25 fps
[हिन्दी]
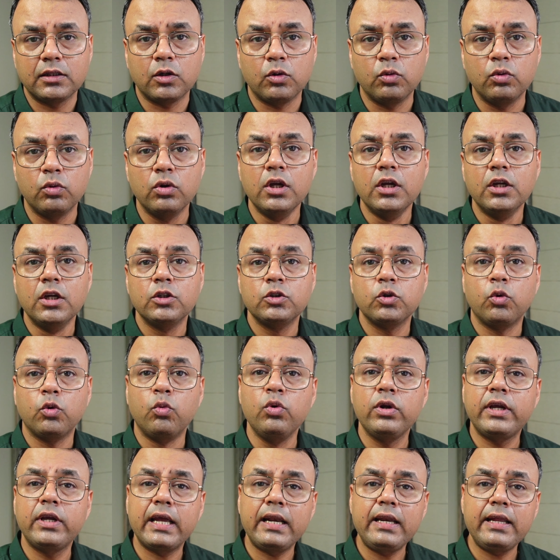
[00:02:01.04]
हूँ
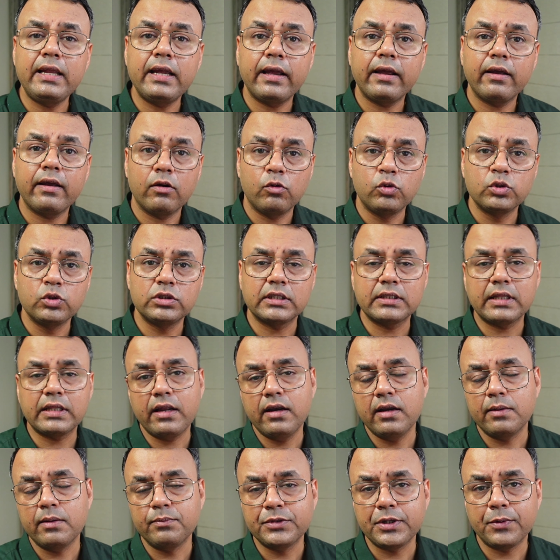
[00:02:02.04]
उनके लिए हो सकता है
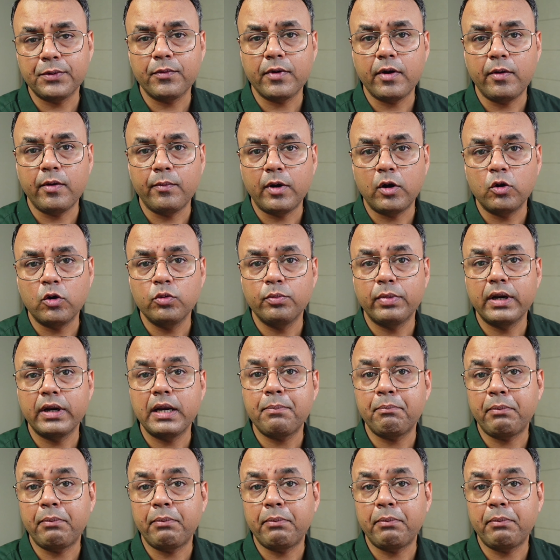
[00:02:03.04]
लमसम का अमाउंट बने